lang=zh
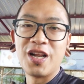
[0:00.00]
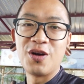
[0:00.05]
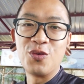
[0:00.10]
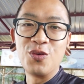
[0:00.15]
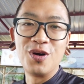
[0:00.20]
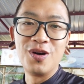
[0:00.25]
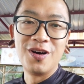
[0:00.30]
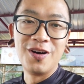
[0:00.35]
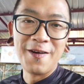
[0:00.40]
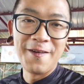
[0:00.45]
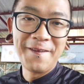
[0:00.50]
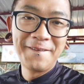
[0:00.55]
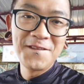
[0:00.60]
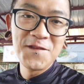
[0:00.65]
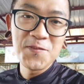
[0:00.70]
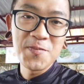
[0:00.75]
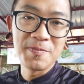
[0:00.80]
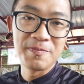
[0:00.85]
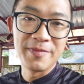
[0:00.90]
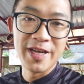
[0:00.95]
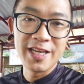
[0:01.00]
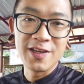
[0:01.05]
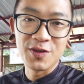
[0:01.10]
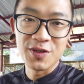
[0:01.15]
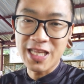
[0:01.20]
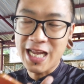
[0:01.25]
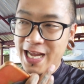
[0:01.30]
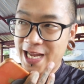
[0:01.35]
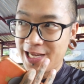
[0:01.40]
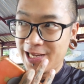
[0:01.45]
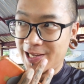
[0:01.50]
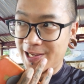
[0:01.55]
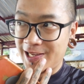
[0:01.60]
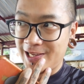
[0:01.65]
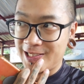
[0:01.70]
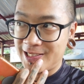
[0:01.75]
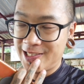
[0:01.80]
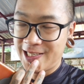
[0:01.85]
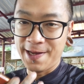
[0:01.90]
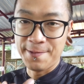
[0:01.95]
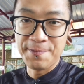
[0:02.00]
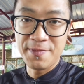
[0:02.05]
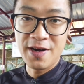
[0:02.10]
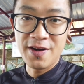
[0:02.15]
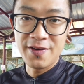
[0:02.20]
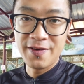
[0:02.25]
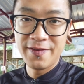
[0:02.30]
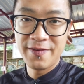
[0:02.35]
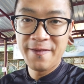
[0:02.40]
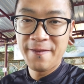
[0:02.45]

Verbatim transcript: 了，我没有带钱包，